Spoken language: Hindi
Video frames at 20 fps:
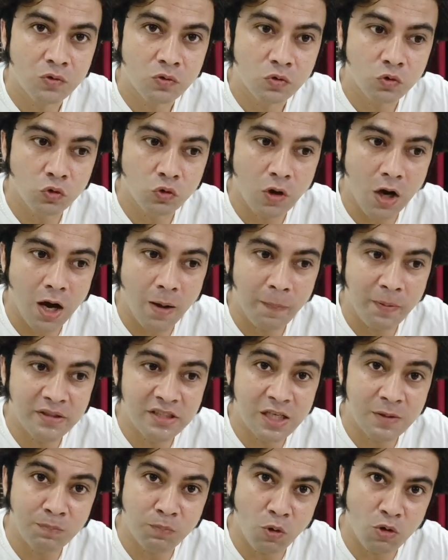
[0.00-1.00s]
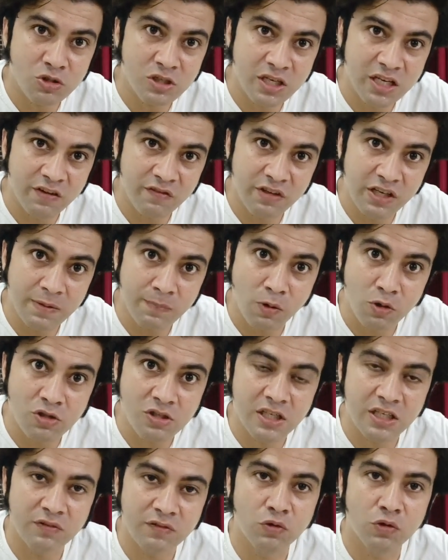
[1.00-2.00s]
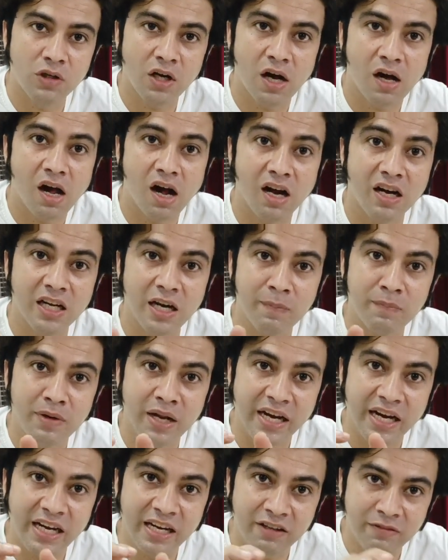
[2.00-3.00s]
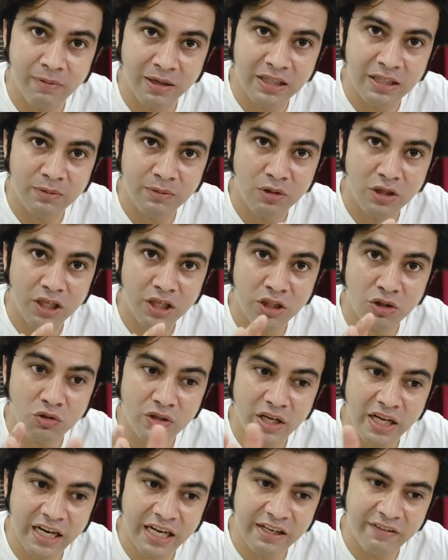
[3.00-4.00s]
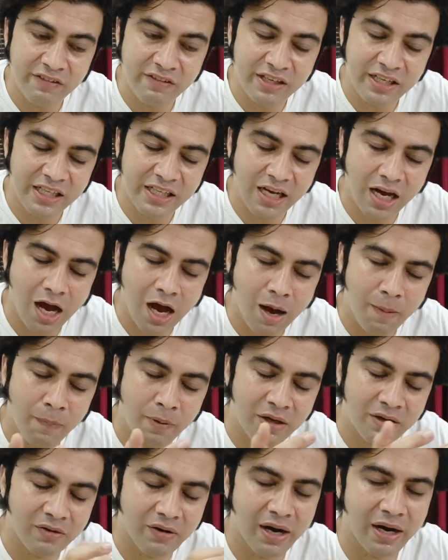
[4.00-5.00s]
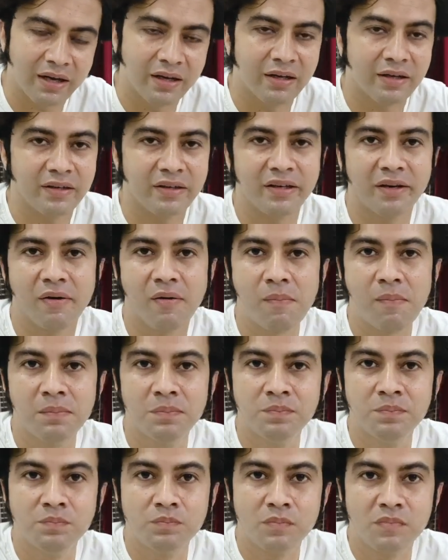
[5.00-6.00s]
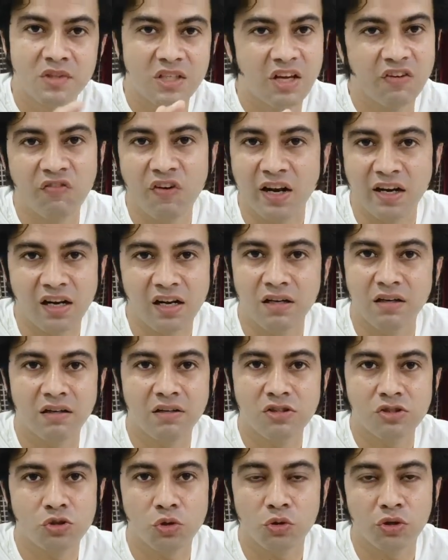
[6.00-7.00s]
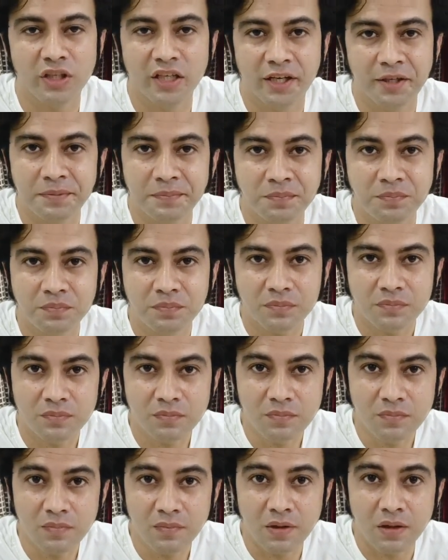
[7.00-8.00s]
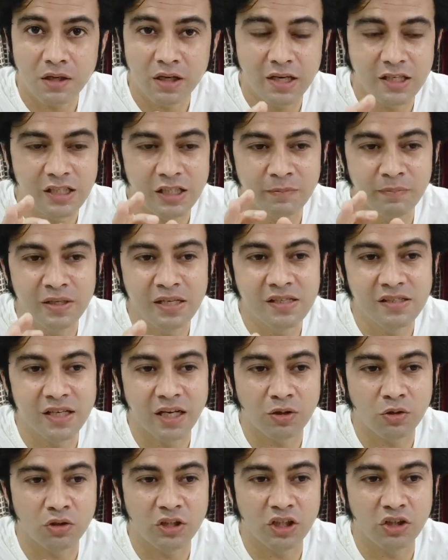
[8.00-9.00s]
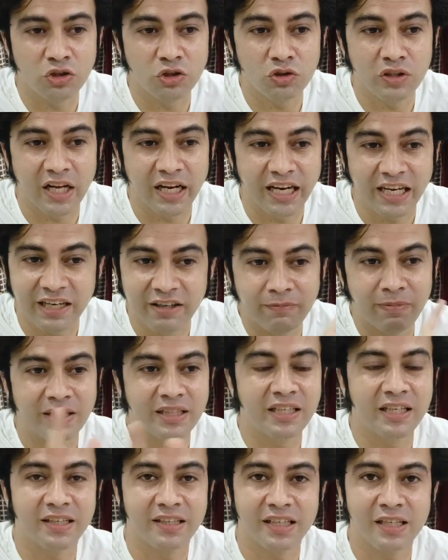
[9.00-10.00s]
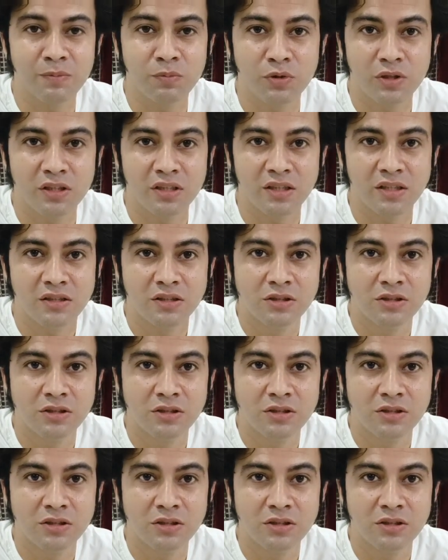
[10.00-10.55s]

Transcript: तो आपके साथ पॉजिटिव ही पॉजिटिव होगा अगर आप नेगेटिव बातें बोलेंगे तो नेगेटिविटी आप अट्रैक्ट कर रहे हैं ये फाइनल स्टोरी है किसी भी इंसान को देखो जो नेगेटिव बातें कर रहा है ना पूरे दिन